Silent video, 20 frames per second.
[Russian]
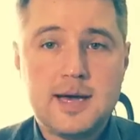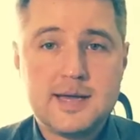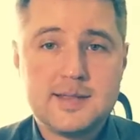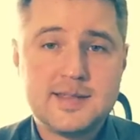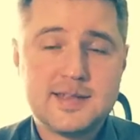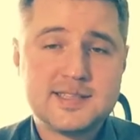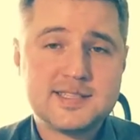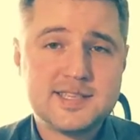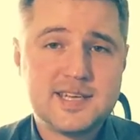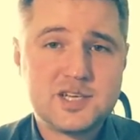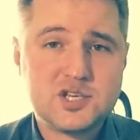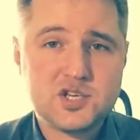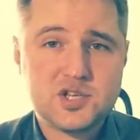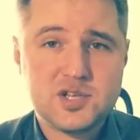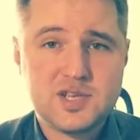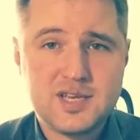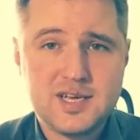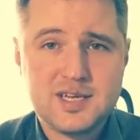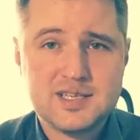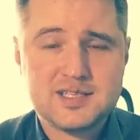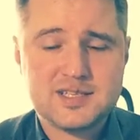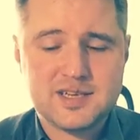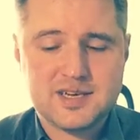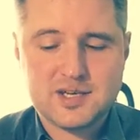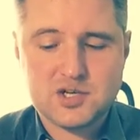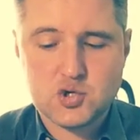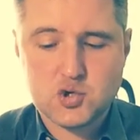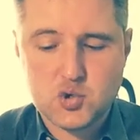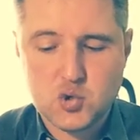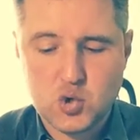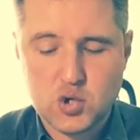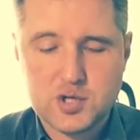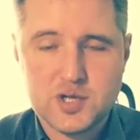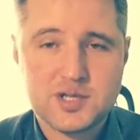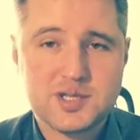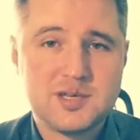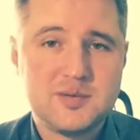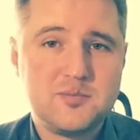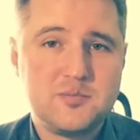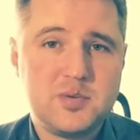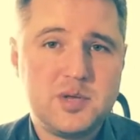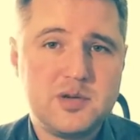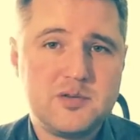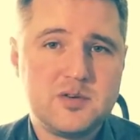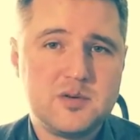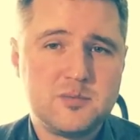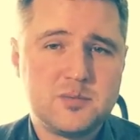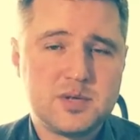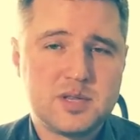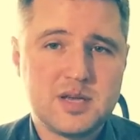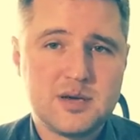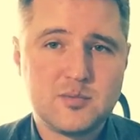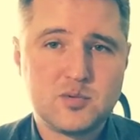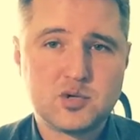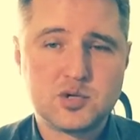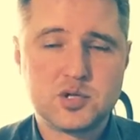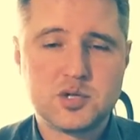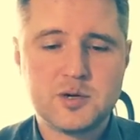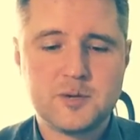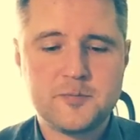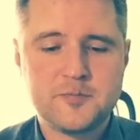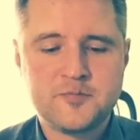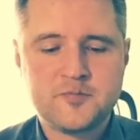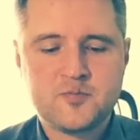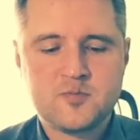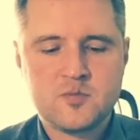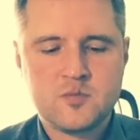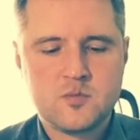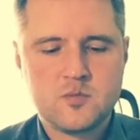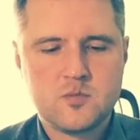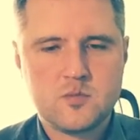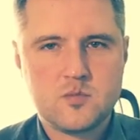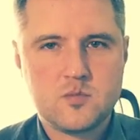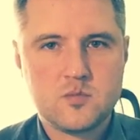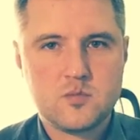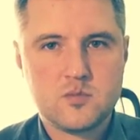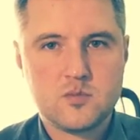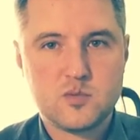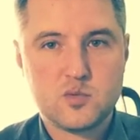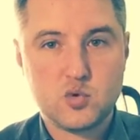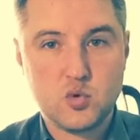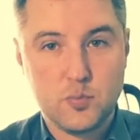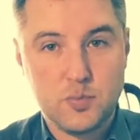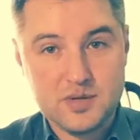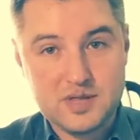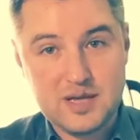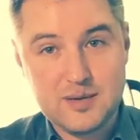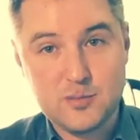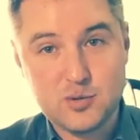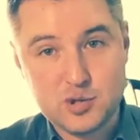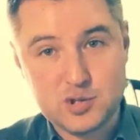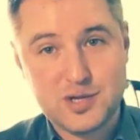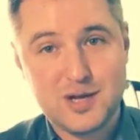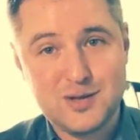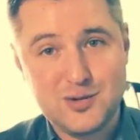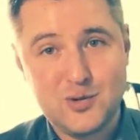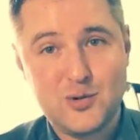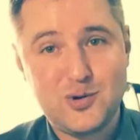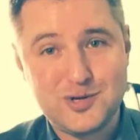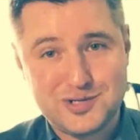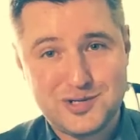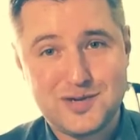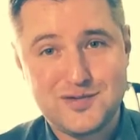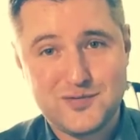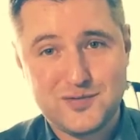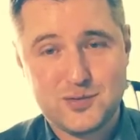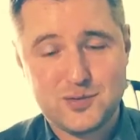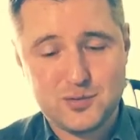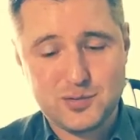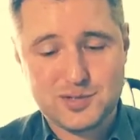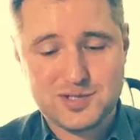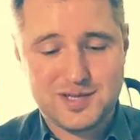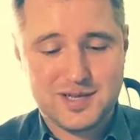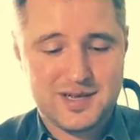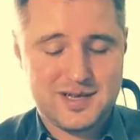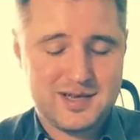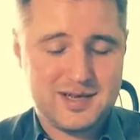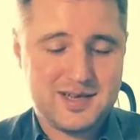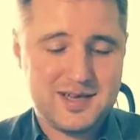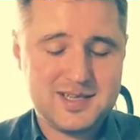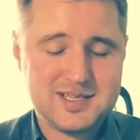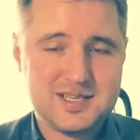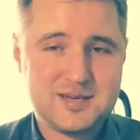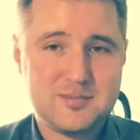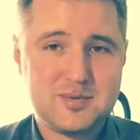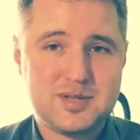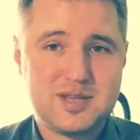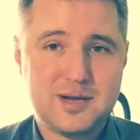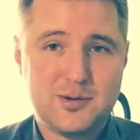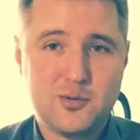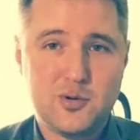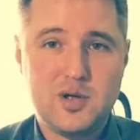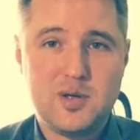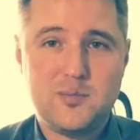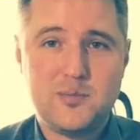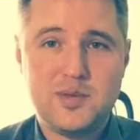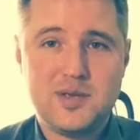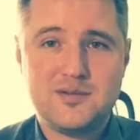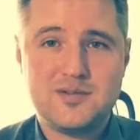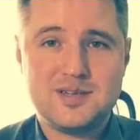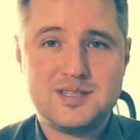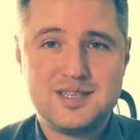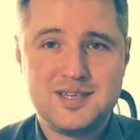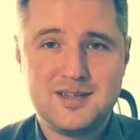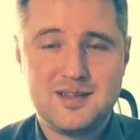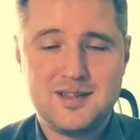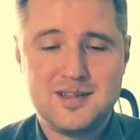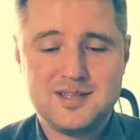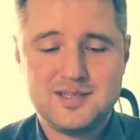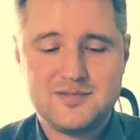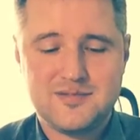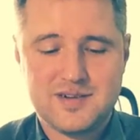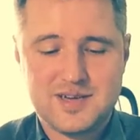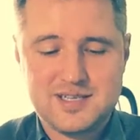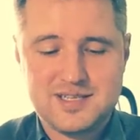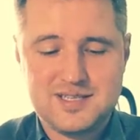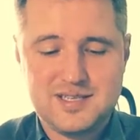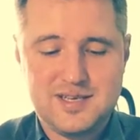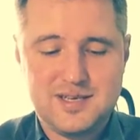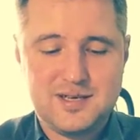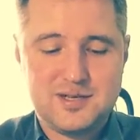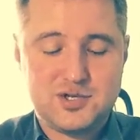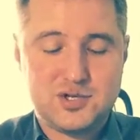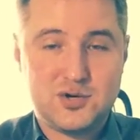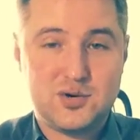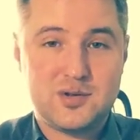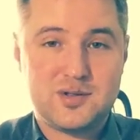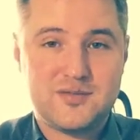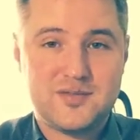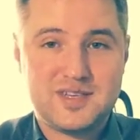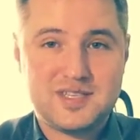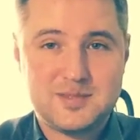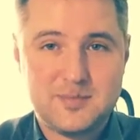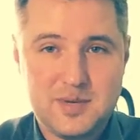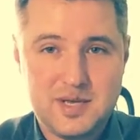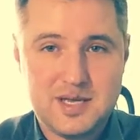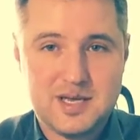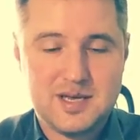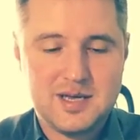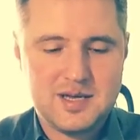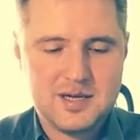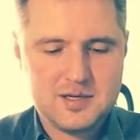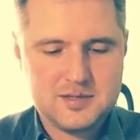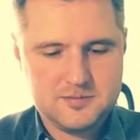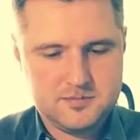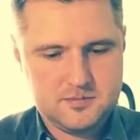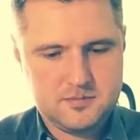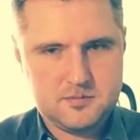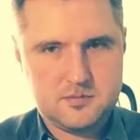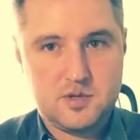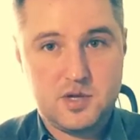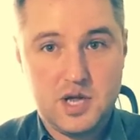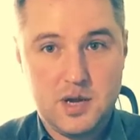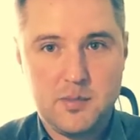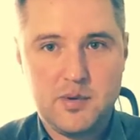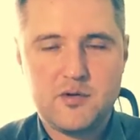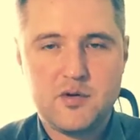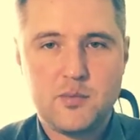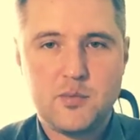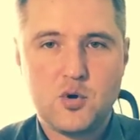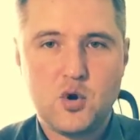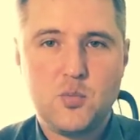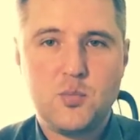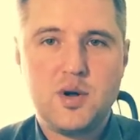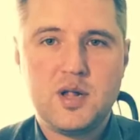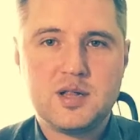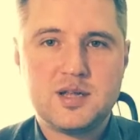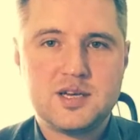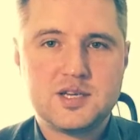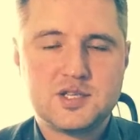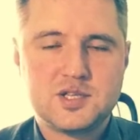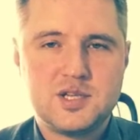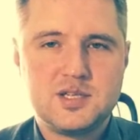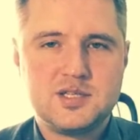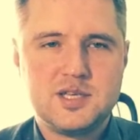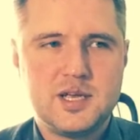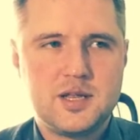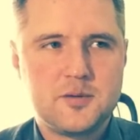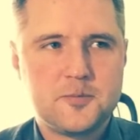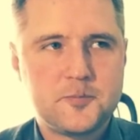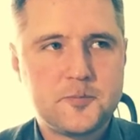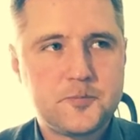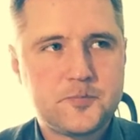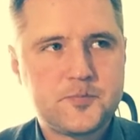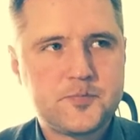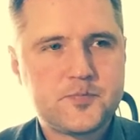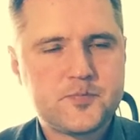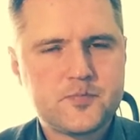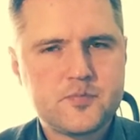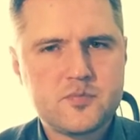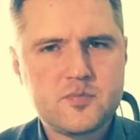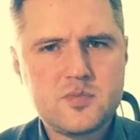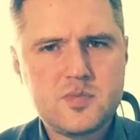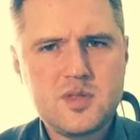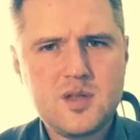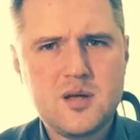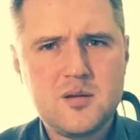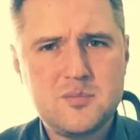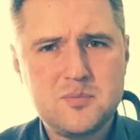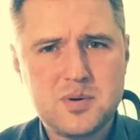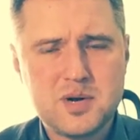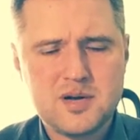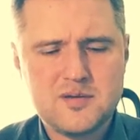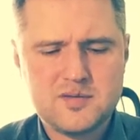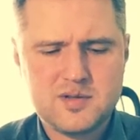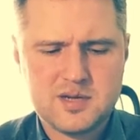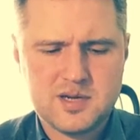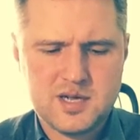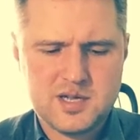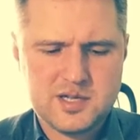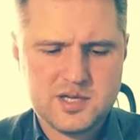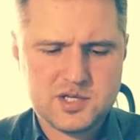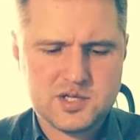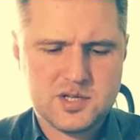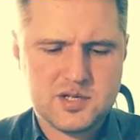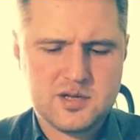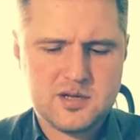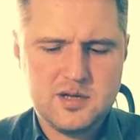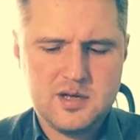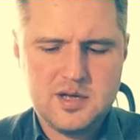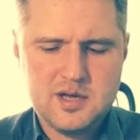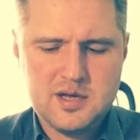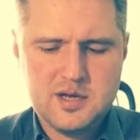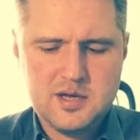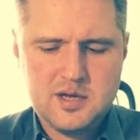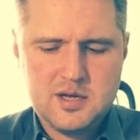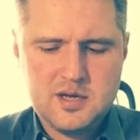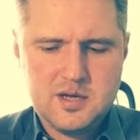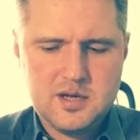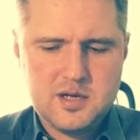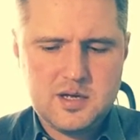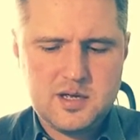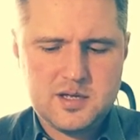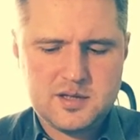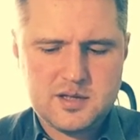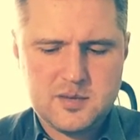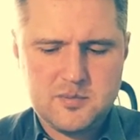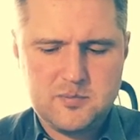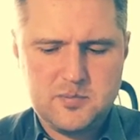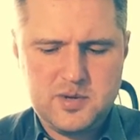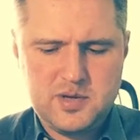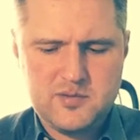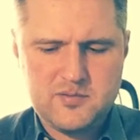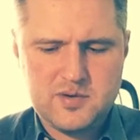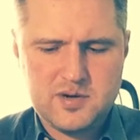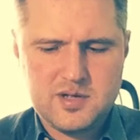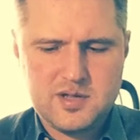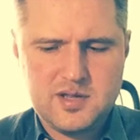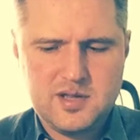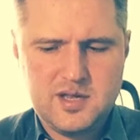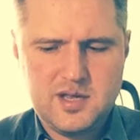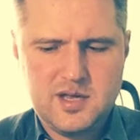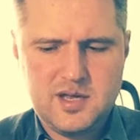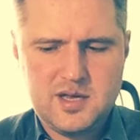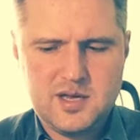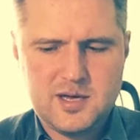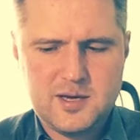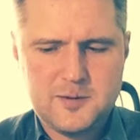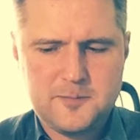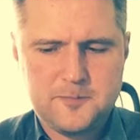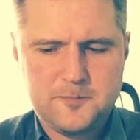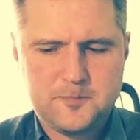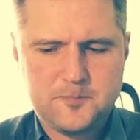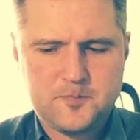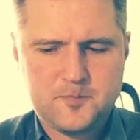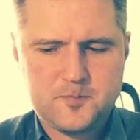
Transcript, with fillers: Однозначно я сражен этим пивом, потому что... Ну потому что оно очень вкусное! Если бы такое пиво делалось в России, черт возьми, я бы его покупал каждый день. Правда, конечно, это пиво не